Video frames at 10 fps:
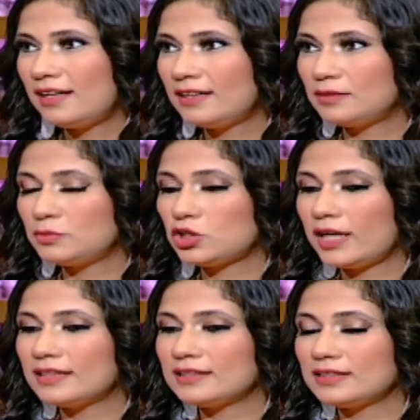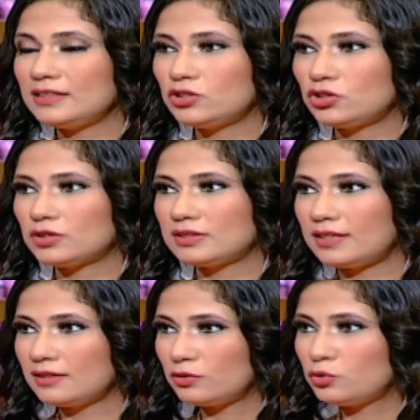احنا مش هنعيش
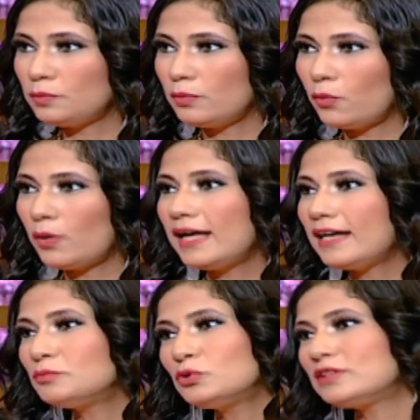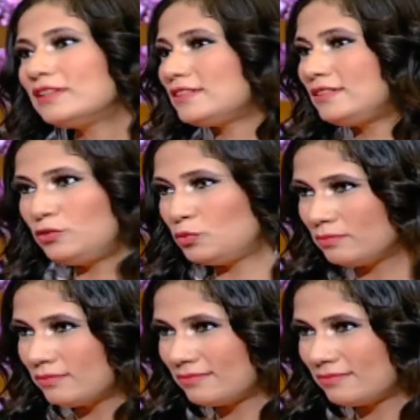زياده يوم ولا هنموت ناقصين يوم